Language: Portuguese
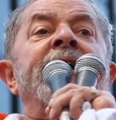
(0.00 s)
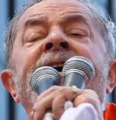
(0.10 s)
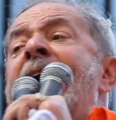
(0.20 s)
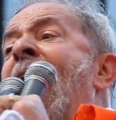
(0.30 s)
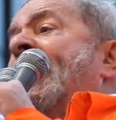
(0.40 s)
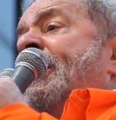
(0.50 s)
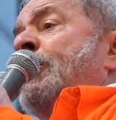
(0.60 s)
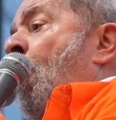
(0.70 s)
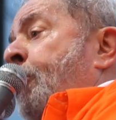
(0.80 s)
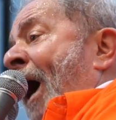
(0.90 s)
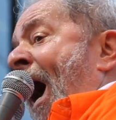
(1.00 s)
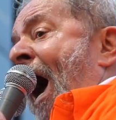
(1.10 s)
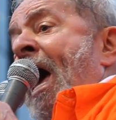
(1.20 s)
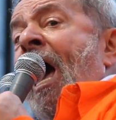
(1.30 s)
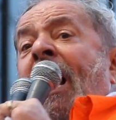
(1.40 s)
Quem é que não
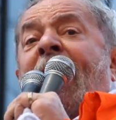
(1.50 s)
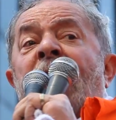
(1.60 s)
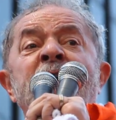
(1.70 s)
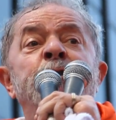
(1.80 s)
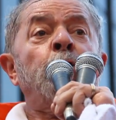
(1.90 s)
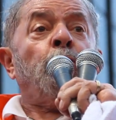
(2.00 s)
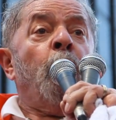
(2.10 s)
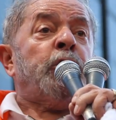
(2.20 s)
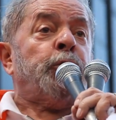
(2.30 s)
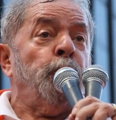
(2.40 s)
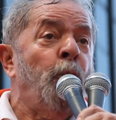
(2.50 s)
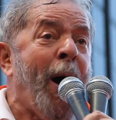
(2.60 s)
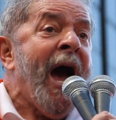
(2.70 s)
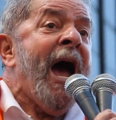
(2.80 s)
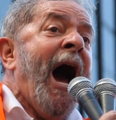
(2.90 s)
quer que a gente
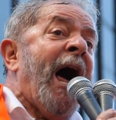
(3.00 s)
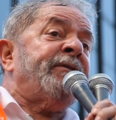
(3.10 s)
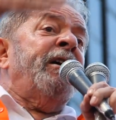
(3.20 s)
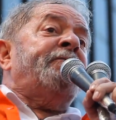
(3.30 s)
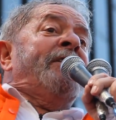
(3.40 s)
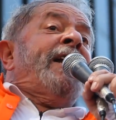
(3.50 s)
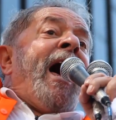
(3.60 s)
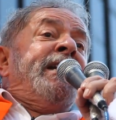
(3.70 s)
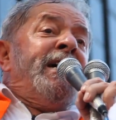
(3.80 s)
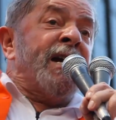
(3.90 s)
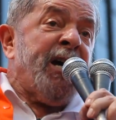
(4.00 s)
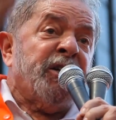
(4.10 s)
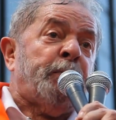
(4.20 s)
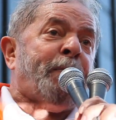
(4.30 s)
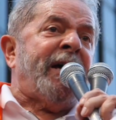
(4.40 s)
construa as refinarias
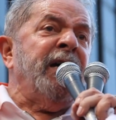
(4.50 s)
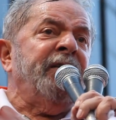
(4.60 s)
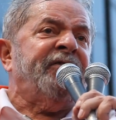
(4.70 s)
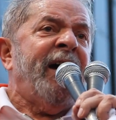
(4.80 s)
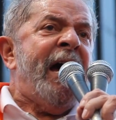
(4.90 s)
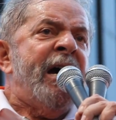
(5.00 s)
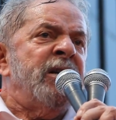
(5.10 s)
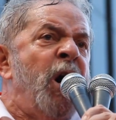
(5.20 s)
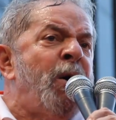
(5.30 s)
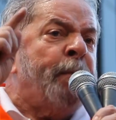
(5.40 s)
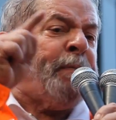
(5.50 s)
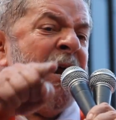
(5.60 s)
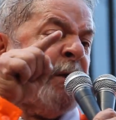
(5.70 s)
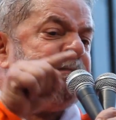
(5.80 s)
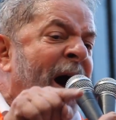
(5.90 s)
neste país não
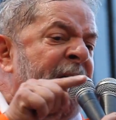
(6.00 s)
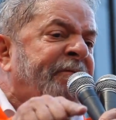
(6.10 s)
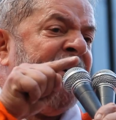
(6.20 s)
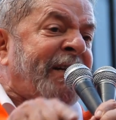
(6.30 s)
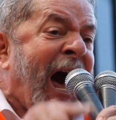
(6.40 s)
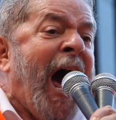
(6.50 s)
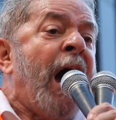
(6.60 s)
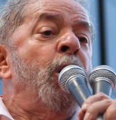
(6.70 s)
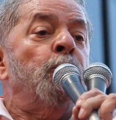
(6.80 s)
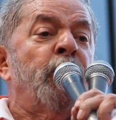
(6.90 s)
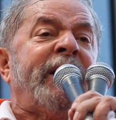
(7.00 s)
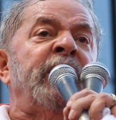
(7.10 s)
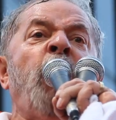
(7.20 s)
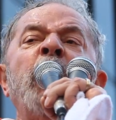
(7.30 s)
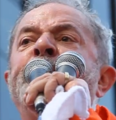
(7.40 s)
apenas para refinar o
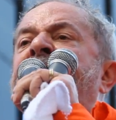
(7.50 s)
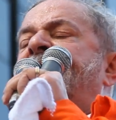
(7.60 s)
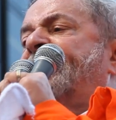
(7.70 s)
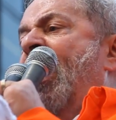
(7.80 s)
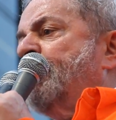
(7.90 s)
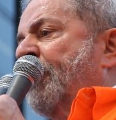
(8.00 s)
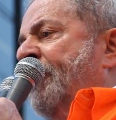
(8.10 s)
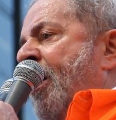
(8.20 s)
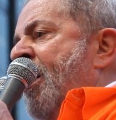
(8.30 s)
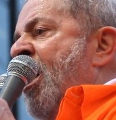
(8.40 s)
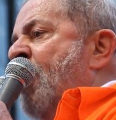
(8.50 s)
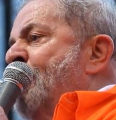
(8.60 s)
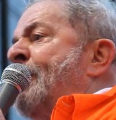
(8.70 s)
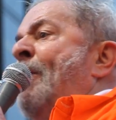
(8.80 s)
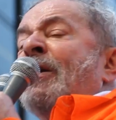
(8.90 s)
que nós precisamos,
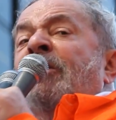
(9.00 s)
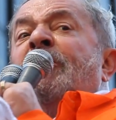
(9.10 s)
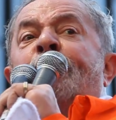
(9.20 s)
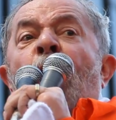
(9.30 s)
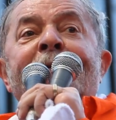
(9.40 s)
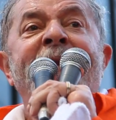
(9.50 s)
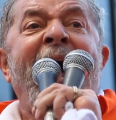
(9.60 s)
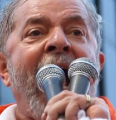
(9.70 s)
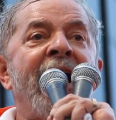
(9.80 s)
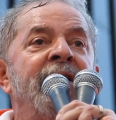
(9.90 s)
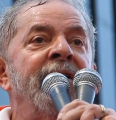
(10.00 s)
mas para exportar,